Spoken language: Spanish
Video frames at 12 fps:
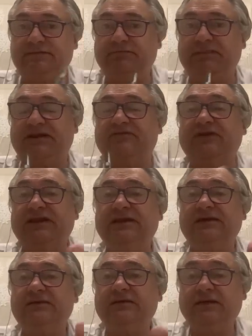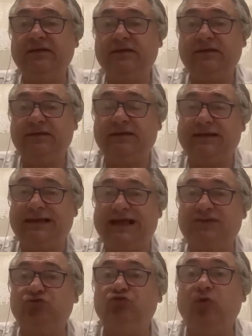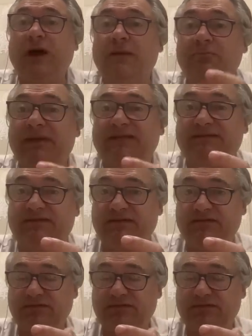Me refería actualmente.